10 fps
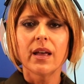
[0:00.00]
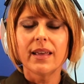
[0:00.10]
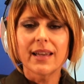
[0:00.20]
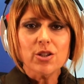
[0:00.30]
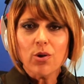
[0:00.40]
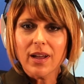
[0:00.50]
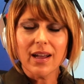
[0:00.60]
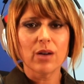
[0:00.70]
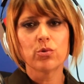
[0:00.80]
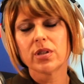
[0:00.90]
¿Y qué es lo que
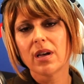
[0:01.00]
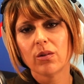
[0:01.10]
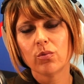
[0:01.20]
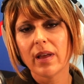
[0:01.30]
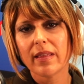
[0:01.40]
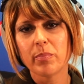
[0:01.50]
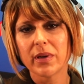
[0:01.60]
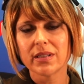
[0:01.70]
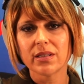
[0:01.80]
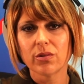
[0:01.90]
causa una
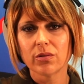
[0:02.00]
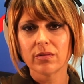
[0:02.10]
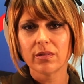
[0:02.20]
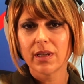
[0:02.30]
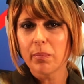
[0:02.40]
depresión?